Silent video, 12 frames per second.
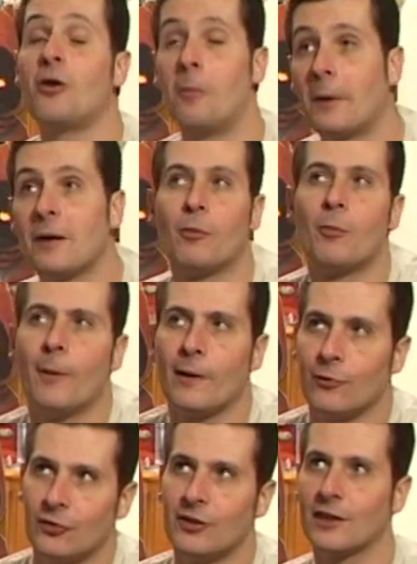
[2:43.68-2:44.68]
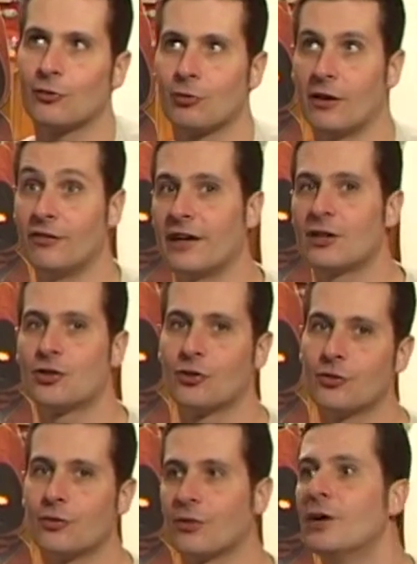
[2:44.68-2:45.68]
en prime, on peut considérer que ce soit un vrai
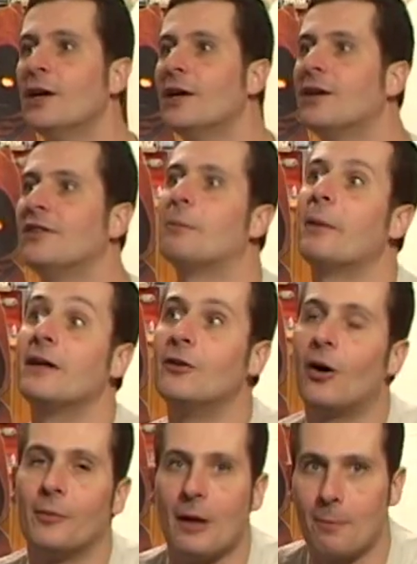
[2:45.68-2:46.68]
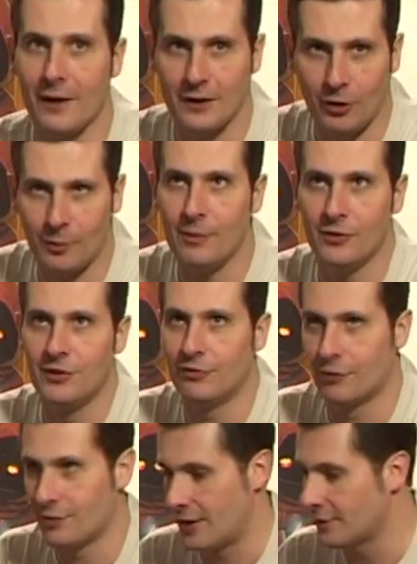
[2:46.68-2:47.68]
jeu, c'est pas énorme, il n'y a pas énormément de
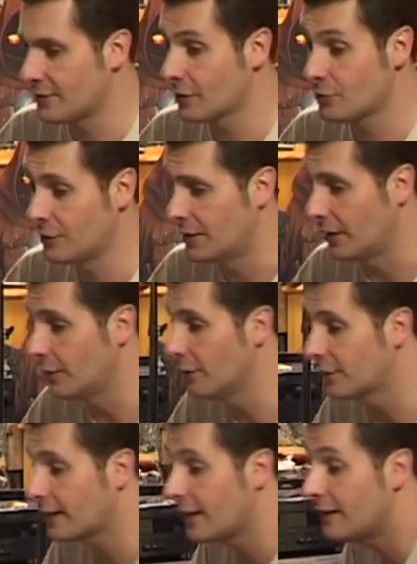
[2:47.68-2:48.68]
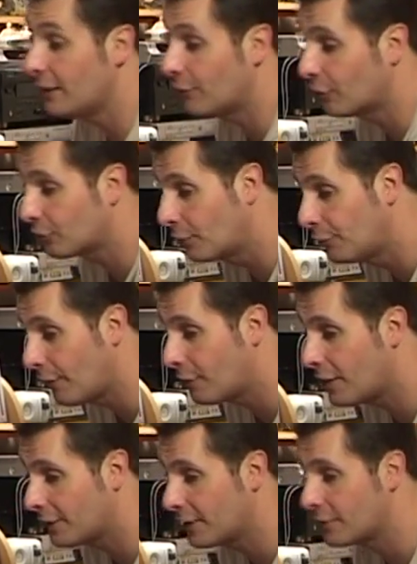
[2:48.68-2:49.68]
niveaux, voilà, c'est ça que je voulais dire. quel niveau je voulais vous faire
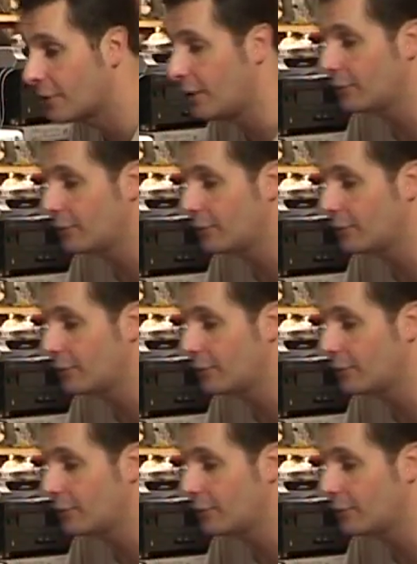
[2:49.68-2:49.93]
voir d'ailleurs